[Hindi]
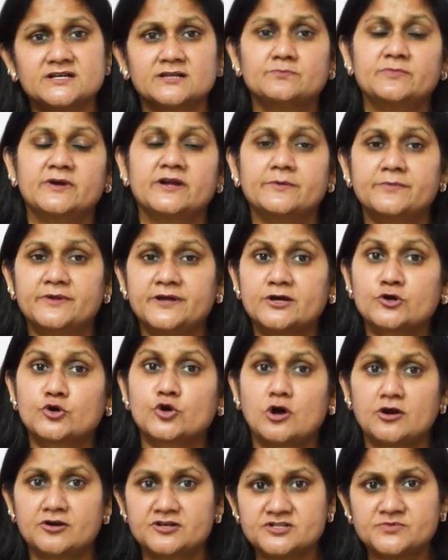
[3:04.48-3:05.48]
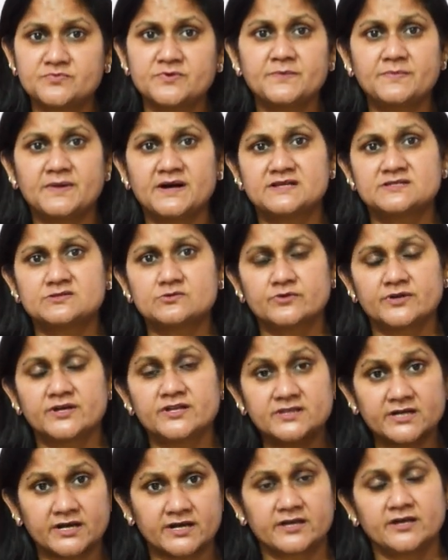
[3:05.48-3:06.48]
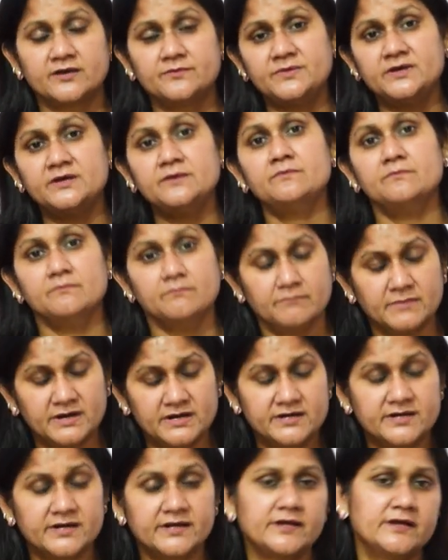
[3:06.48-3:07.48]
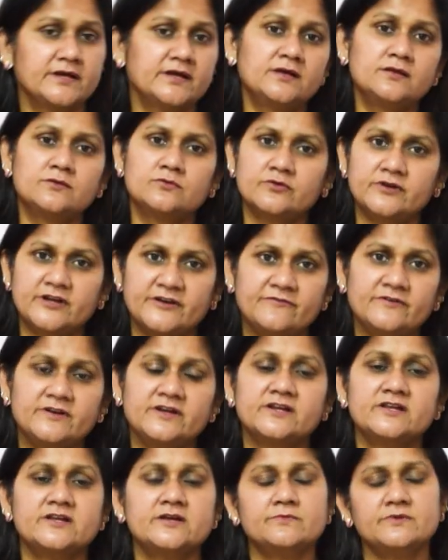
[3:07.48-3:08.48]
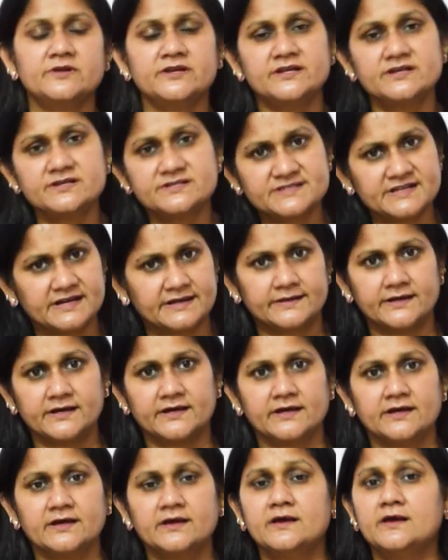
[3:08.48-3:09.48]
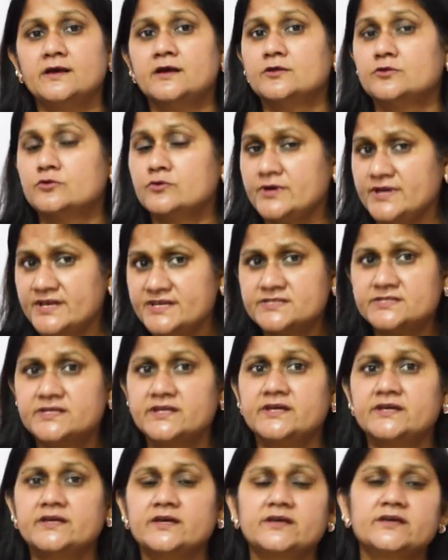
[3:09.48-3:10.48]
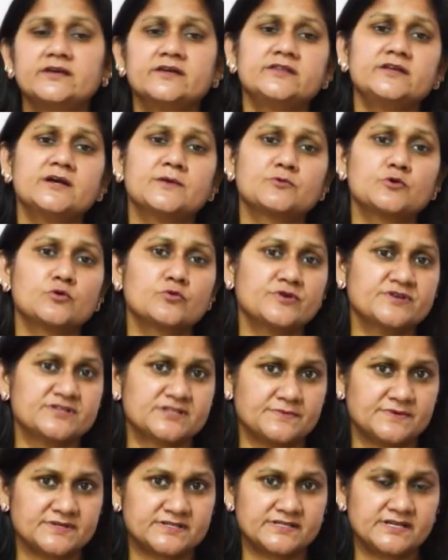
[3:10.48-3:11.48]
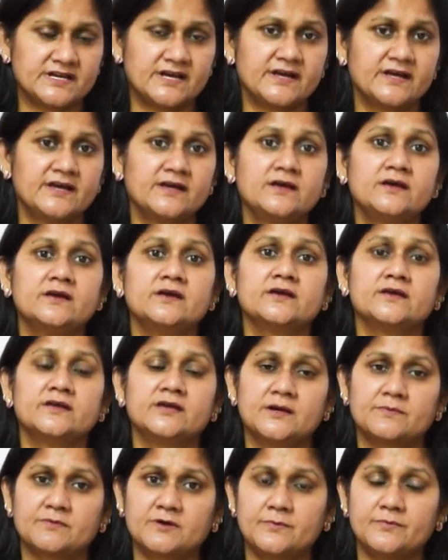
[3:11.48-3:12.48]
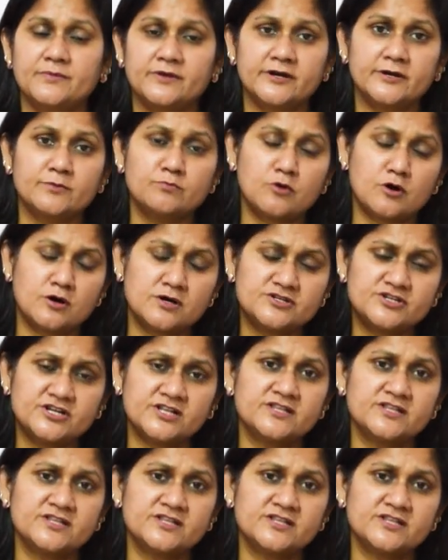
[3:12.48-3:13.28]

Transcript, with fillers: के साथ बड़े बड़े क्लॉट्स भी पास हो रहे हैं थक्के भी बन रहे हैं तो डेफिनेटली ब्लीडिंग ज़्यादा है तो इस तरीके की यदि आपको कोई समस्या है कि आपका पीरियड बहुत